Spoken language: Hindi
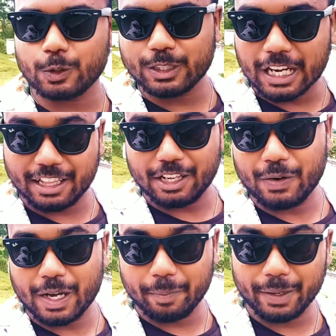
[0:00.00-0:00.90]
तो जाते हैं
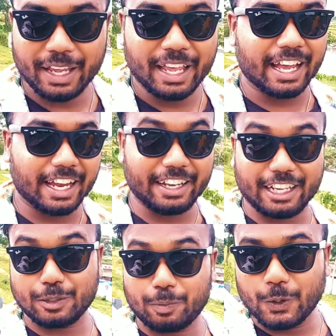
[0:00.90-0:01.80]
वहाँ पे एंड
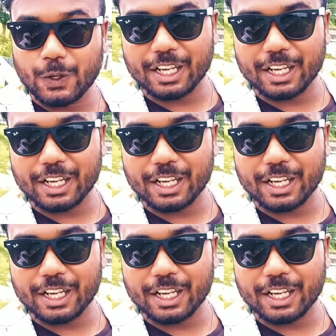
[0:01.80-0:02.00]
एक्सप्लोर